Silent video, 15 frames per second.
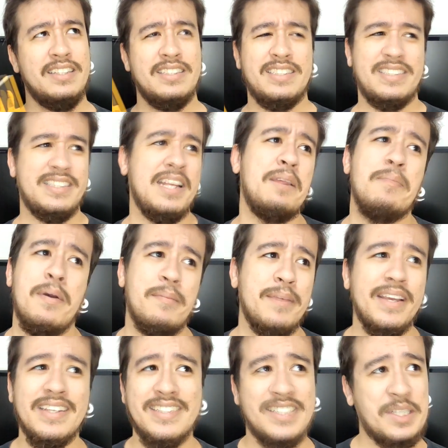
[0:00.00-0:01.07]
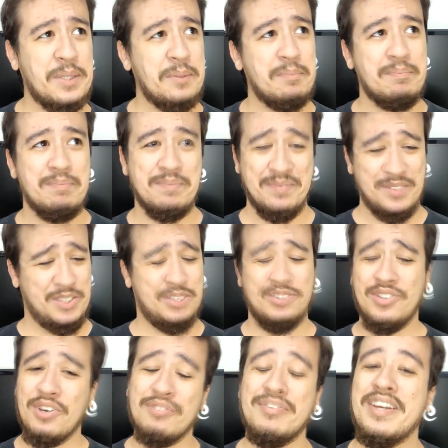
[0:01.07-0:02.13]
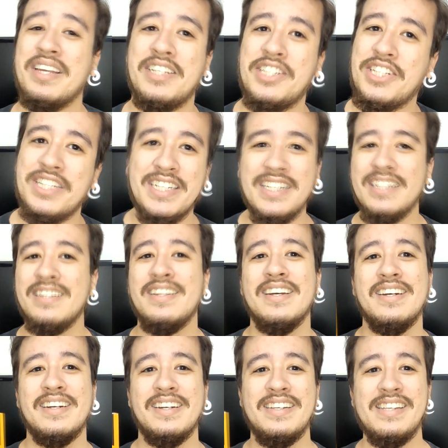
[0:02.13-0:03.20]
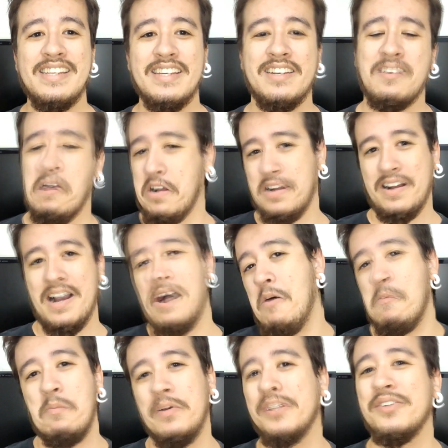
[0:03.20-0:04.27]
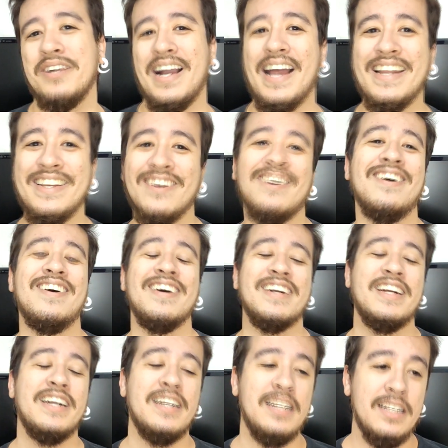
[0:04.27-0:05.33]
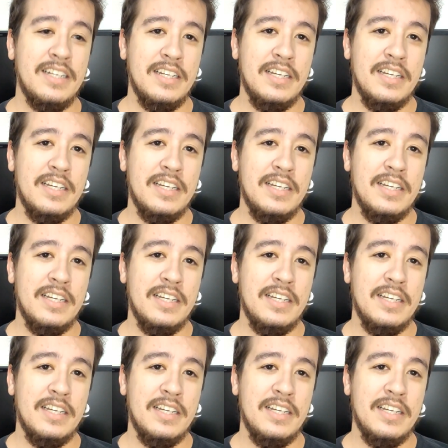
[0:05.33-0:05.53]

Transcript: extremamente extrovertida e com a alma do carioca.